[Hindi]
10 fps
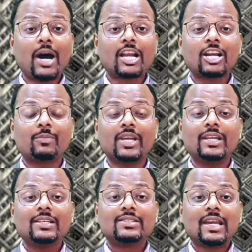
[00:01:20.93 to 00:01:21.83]
मार्केट में
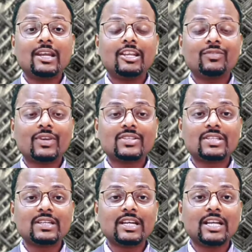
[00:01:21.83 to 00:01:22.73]
चैनलिंग
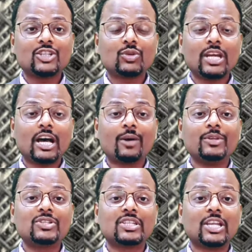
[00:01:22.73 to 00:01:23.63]
फेंसिंग नेट का जो है
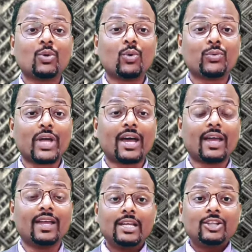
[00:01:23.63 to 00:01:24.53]
अभी सेल होता
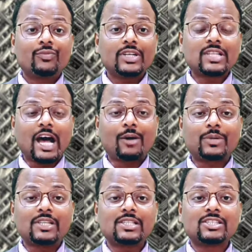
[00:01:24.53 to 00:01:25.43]
है तो फ्रेंड्स
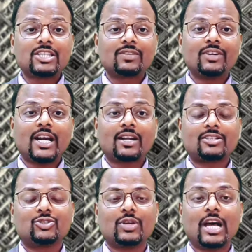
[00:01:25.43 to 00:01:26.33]
आप इसी सर्वे डाटा
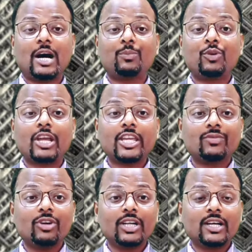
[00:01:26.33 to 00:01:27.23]
से जो है आप पूरा
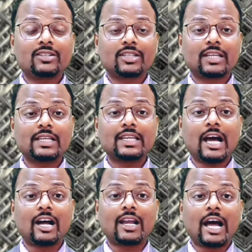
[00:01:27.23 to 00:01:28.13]
इवेलेट कर सकेंगे
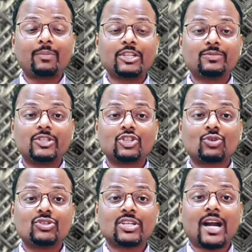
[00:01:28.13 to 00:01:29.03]
कि अगर आप इस बिजनेस
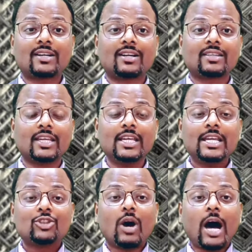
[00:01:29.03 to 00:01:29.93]
को स्टार्ट करते हैं तो